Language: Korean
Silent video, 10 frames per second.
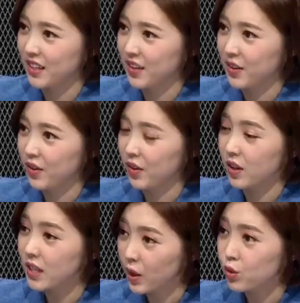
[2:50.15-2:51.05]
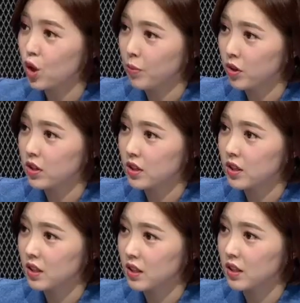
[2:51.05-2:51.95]
그렇죠. 네. 그래도
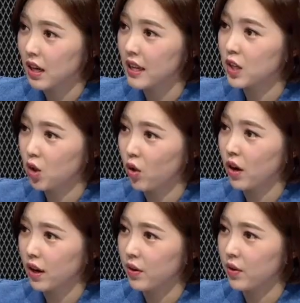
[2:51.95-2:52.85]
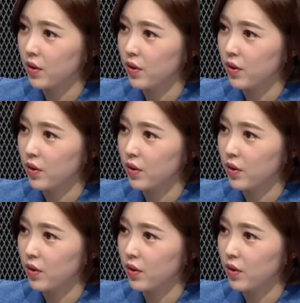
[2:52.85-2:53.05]
처벌을 아, 하는 건가요?